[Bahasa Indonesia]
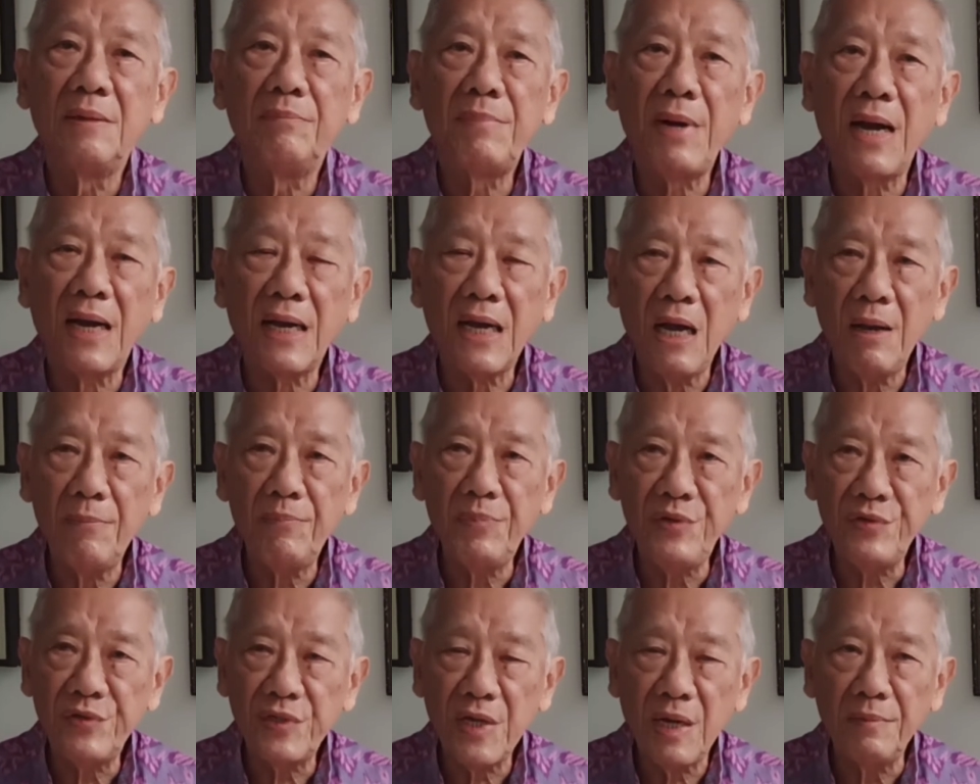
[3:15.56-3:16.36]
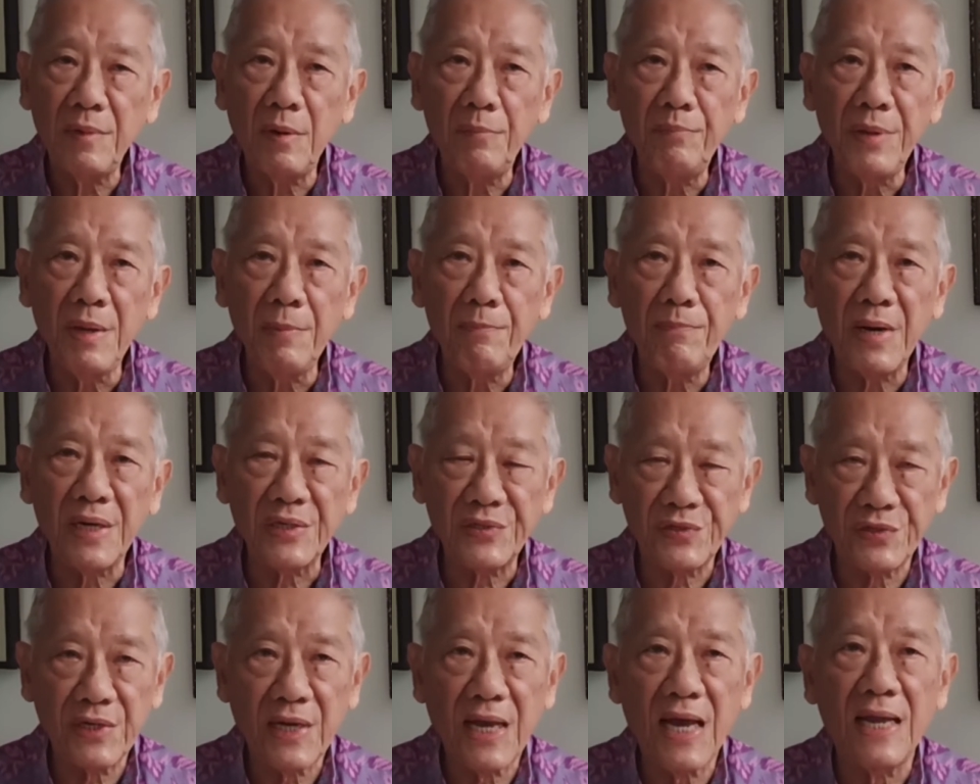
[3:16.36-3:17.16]
maka bisa
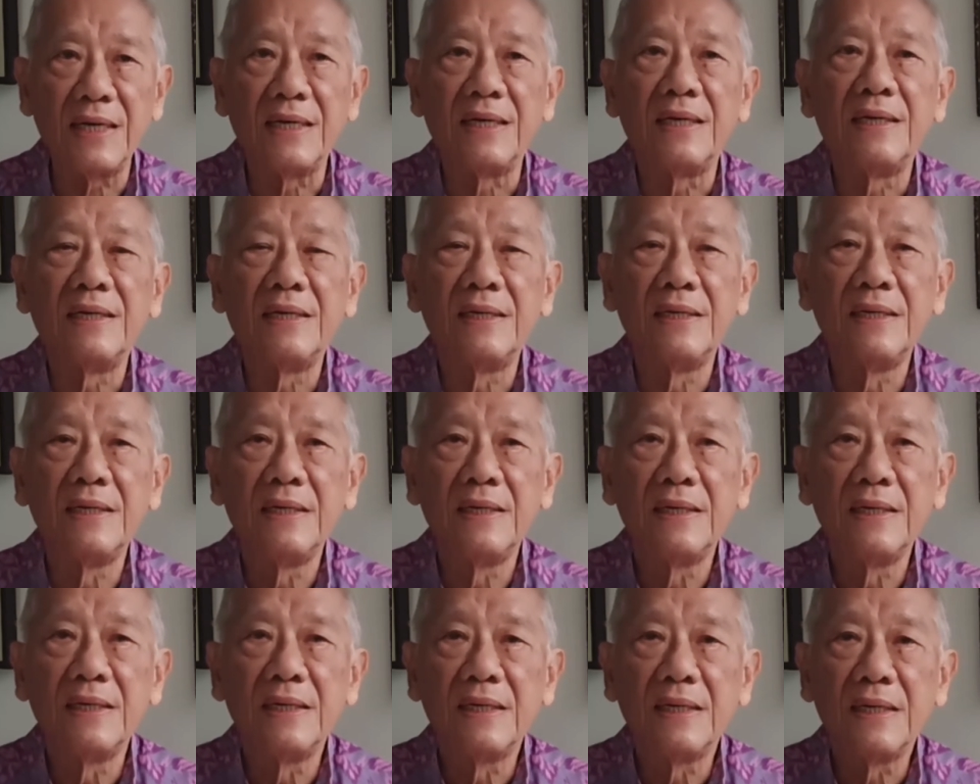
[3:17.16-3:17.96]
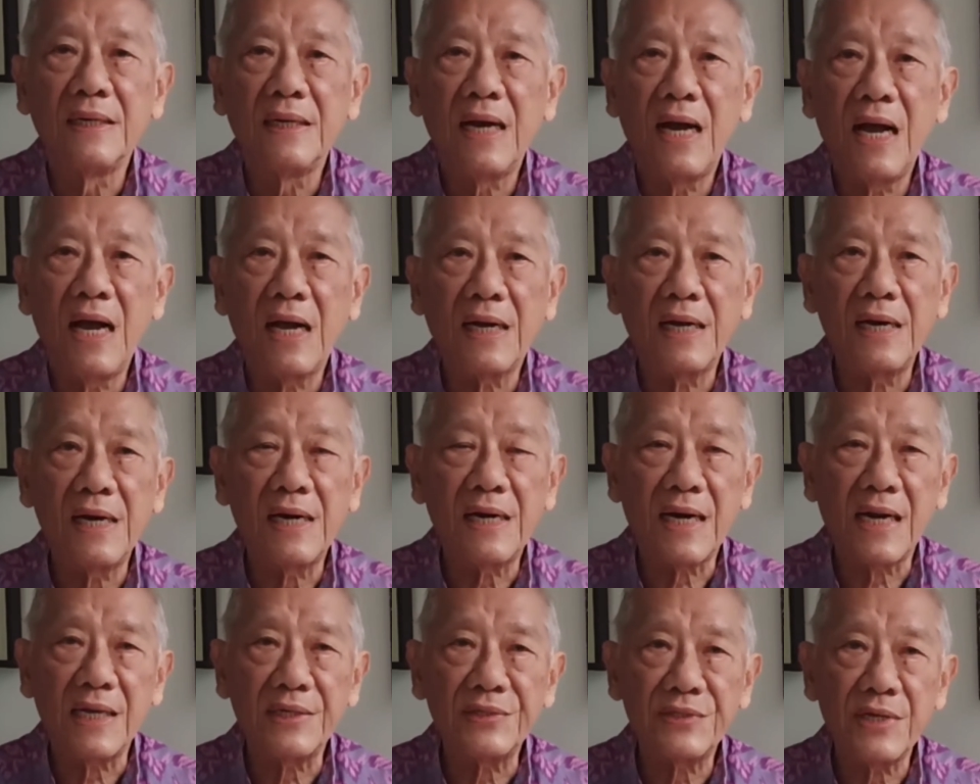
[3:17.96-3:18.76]
membebaskan akan
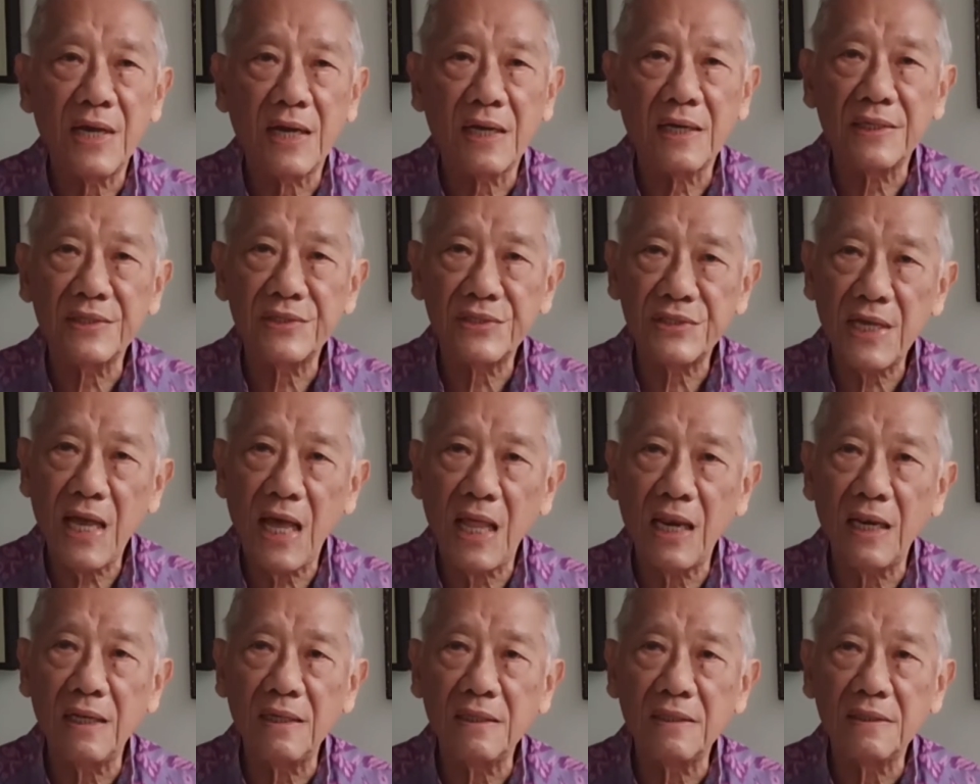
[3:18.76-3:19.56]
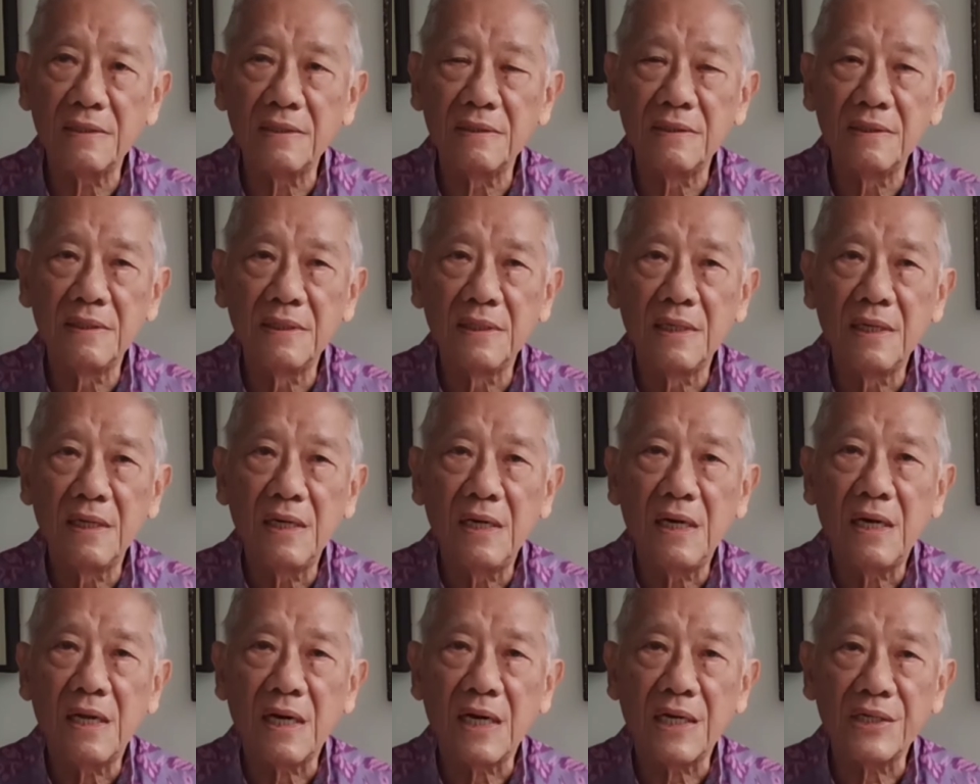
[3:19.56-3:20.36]
rasa kesal,
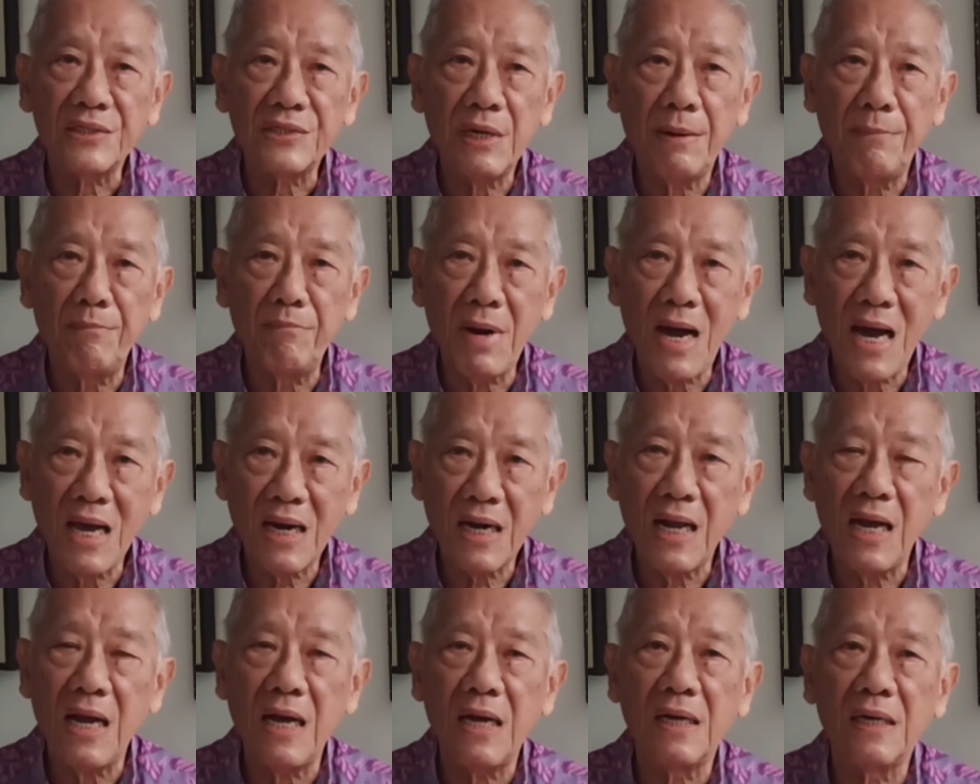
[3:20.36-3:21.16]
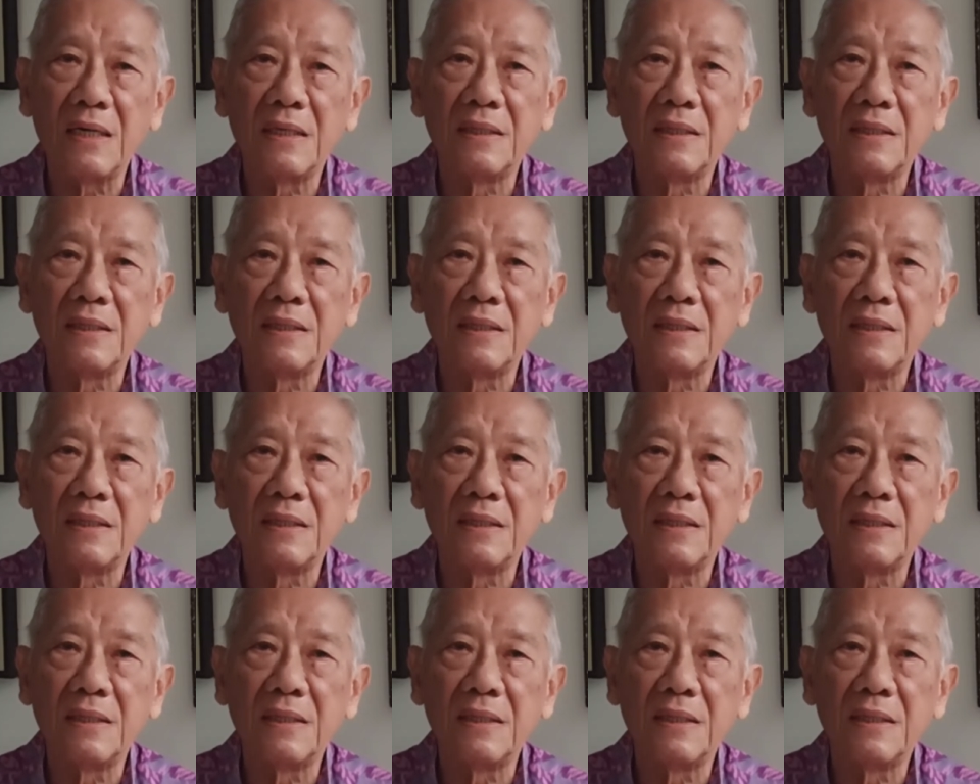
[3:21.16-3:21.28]
rasa marah,